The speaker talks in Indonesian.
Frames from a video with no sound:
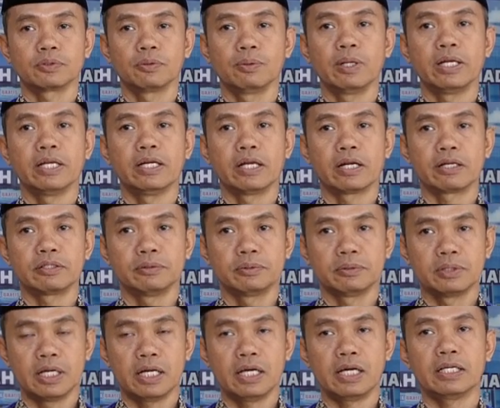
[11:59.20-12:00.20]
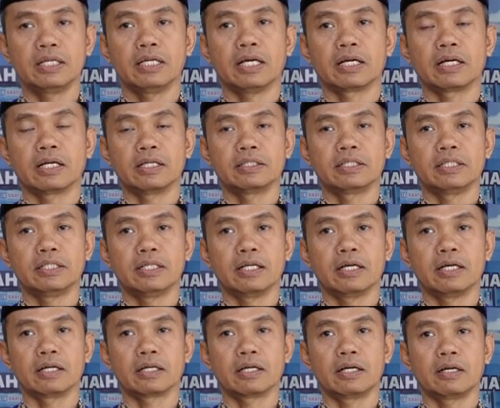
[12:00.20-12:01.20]
kuliner juga yang
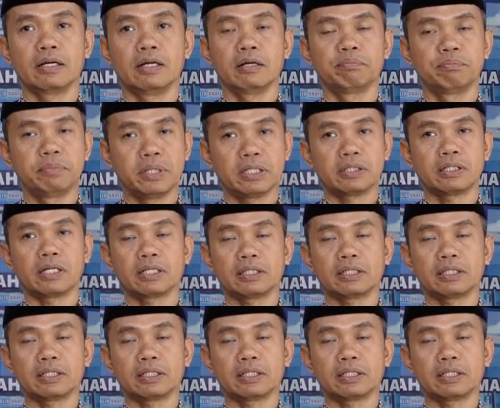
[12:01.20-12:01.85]
nantinya akan lebih